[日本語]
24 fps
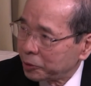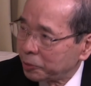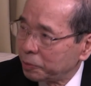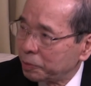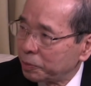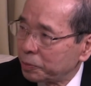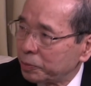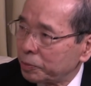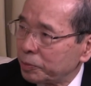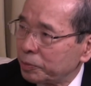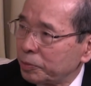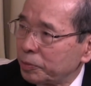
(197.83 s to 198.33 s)
あ
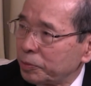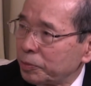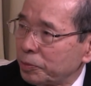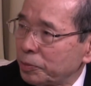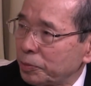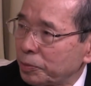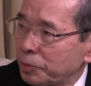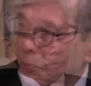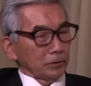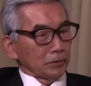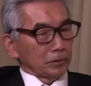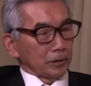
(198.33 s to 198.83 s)
の私
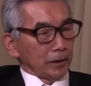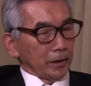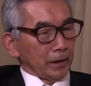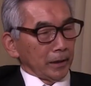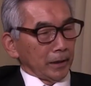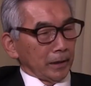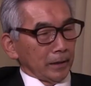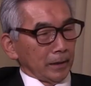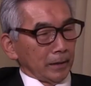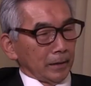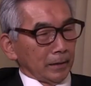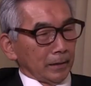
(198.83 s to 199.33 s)
もです
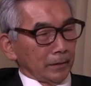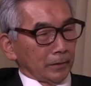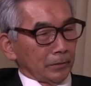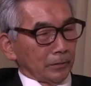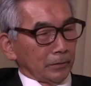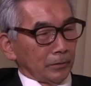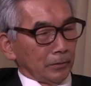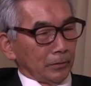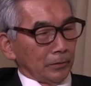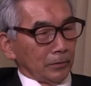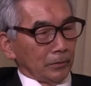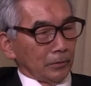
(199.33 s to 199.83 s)
ね、あ
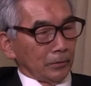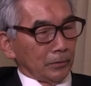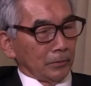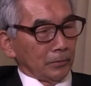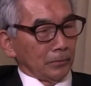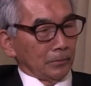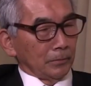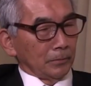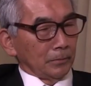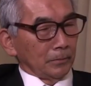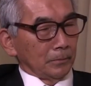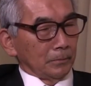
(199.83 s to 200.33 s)
の
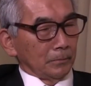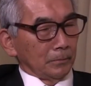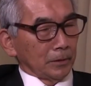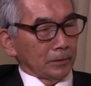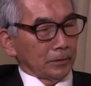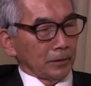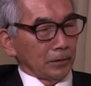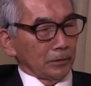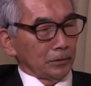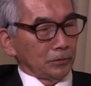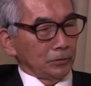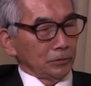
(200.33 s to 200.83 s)
ま
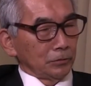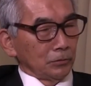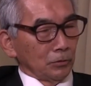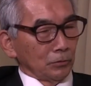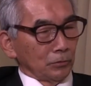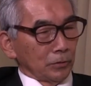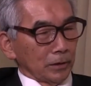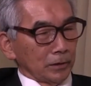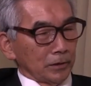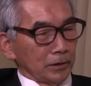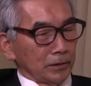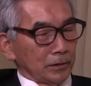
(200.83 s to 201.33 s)
さに中国
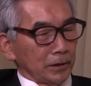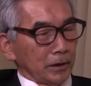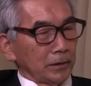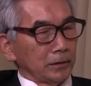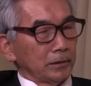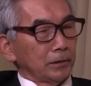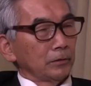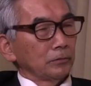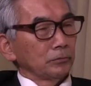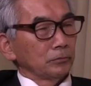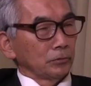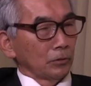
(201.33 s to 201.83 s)
が自制し
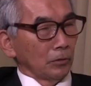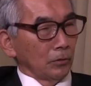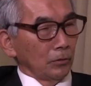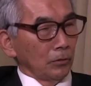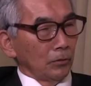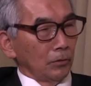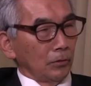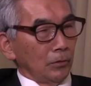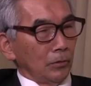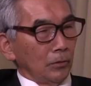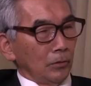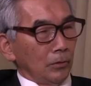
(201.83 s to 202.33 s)
ていると
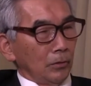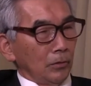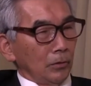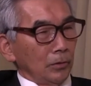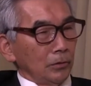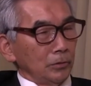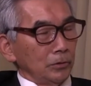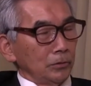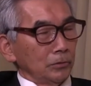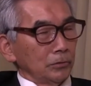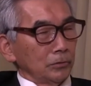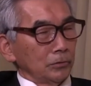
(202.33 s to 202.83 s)

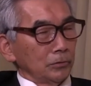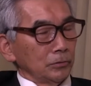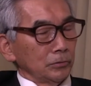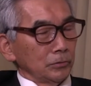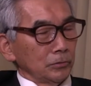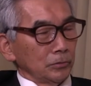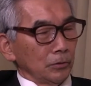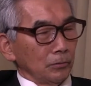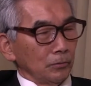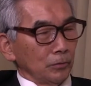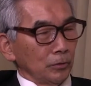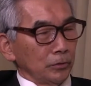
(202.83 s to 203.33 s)
い
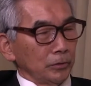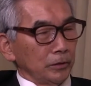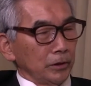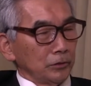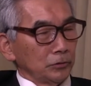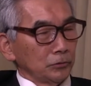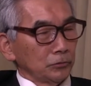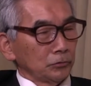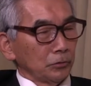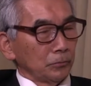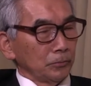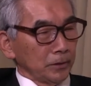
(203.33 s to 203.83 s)
う思いで
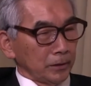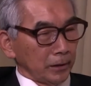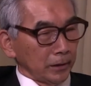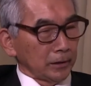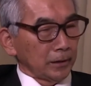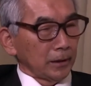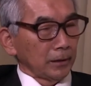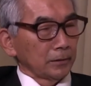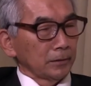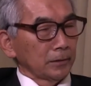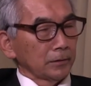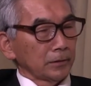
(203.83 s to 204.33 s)
ずっと見てき
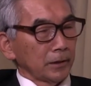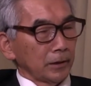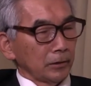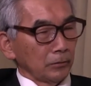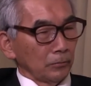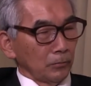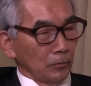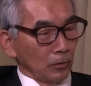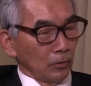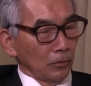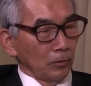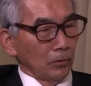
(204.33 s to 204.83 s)
たんですけど
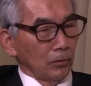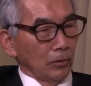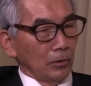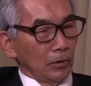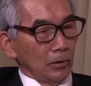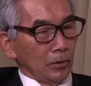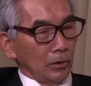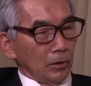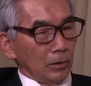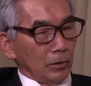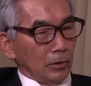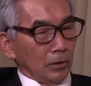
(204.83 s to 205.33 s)
も、
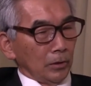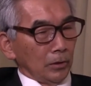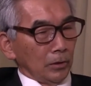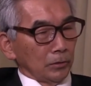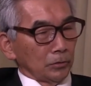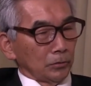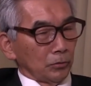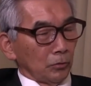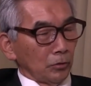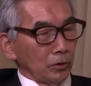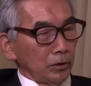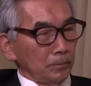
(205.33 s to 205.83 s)

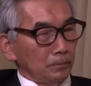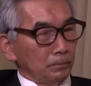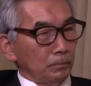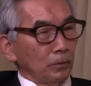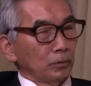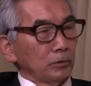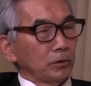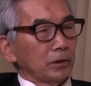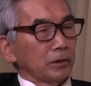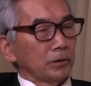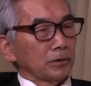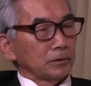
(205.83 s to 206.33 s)
その一方
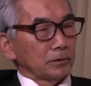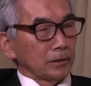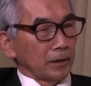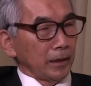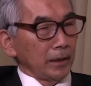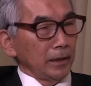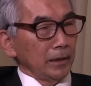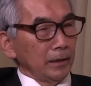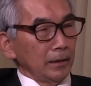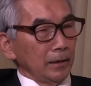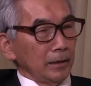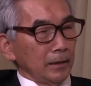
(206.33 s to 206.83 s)
でです
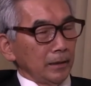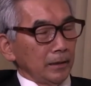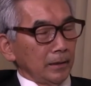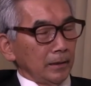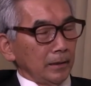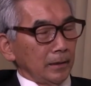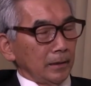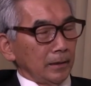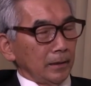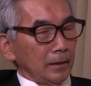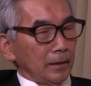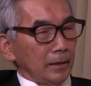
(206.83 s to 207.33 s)
ね
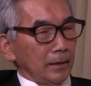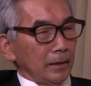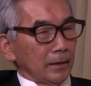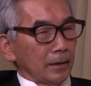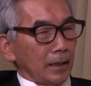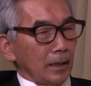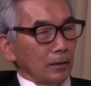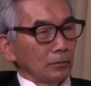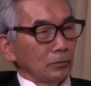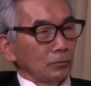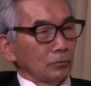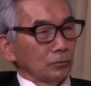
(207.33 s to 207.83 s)

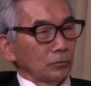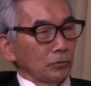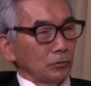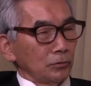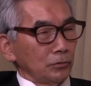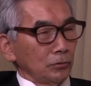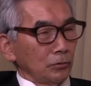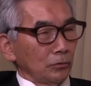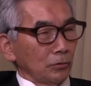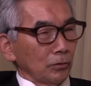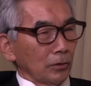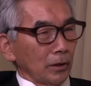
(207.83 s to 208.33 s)
韓国と日
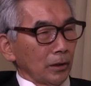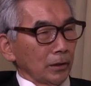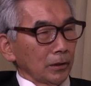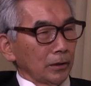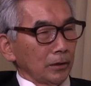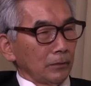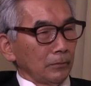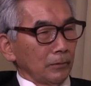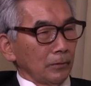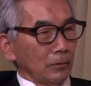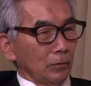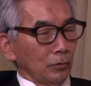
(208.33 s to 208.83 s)
本の関
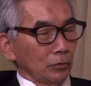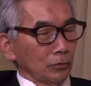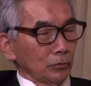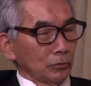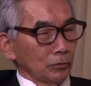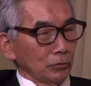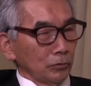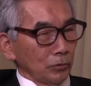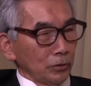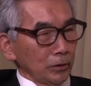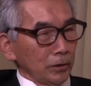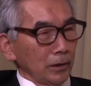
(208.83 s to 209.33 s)
係も本
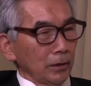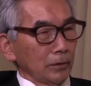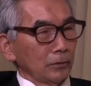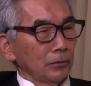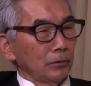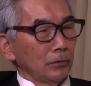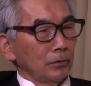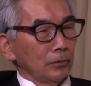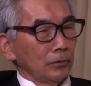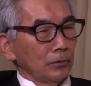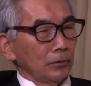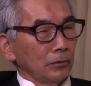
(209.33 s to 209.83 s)
当にあ
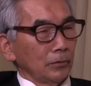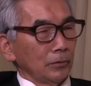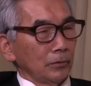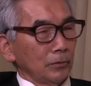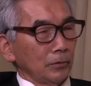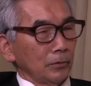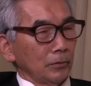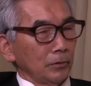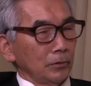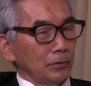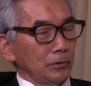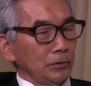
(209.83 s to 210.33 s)
の
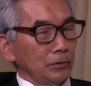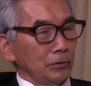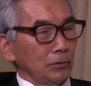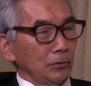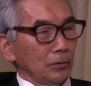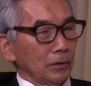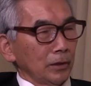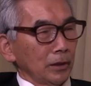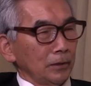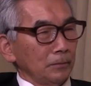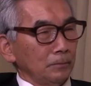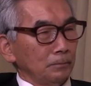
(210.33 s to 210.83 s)
日
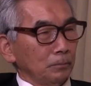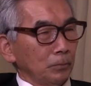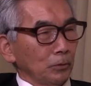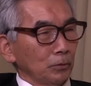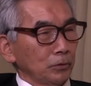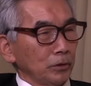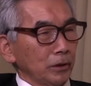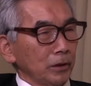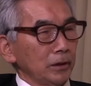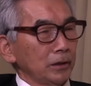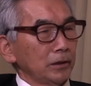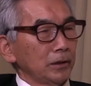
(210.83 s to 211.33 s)
本が一方
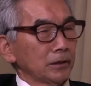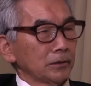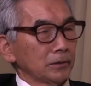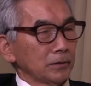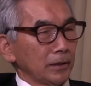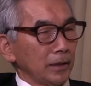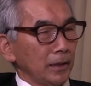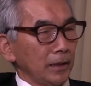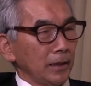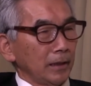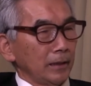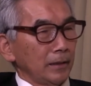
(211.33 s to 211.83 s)
的にです
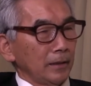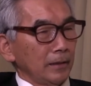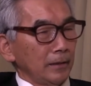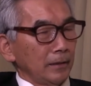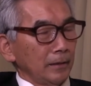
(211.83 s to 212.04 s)
ね、